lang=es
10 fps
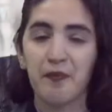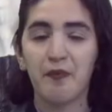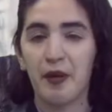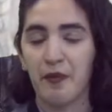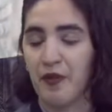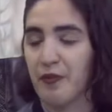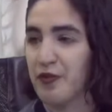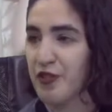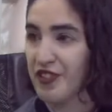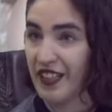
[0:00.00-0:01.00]

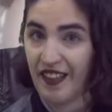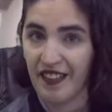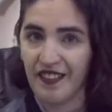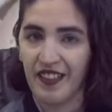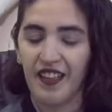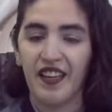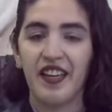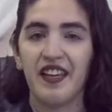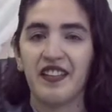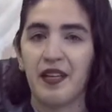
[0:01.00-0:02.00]
memo.tea.
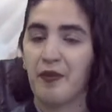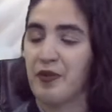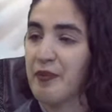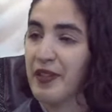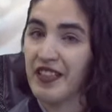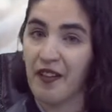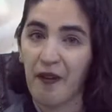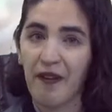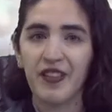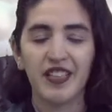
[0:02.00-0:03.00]
Eh, tenemos una página
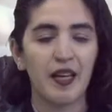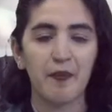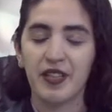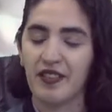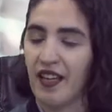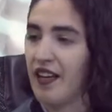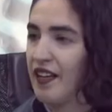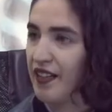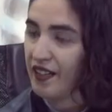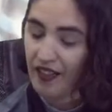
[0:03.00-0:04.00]
web que también está
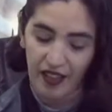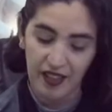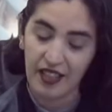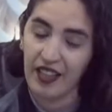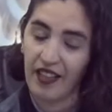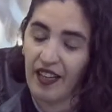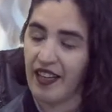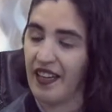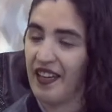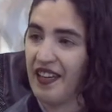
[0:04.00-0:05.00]
el, link
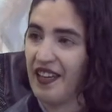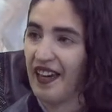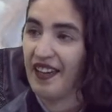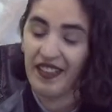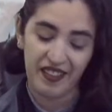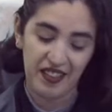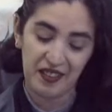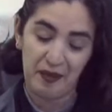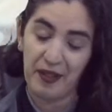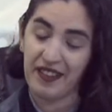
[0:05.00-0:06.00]
eh, ahí
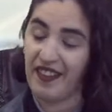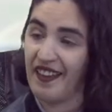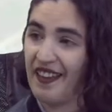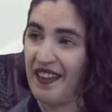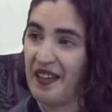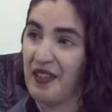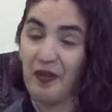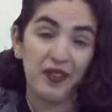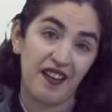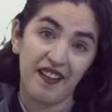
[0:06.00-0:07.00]
directamente en
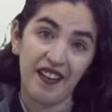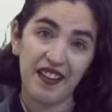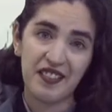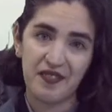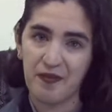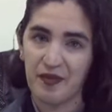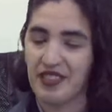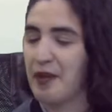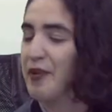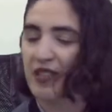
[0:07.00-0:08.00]
nuestras redes.
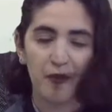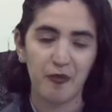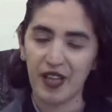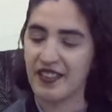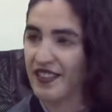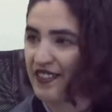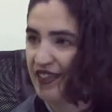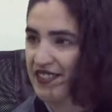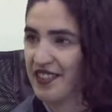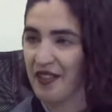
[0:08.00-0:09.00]
Siempre estamos muy
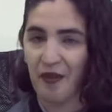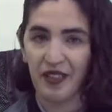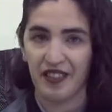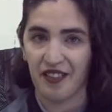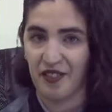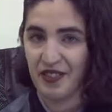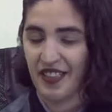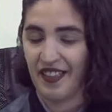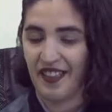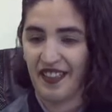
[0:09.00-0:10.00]
atentas, así que cualquier
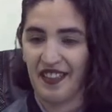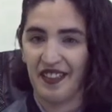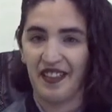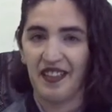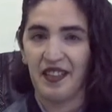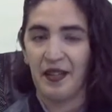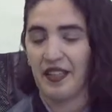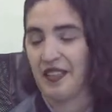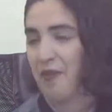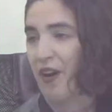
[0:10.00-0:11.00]
cosa eh,
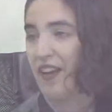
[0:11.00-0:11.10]
estamos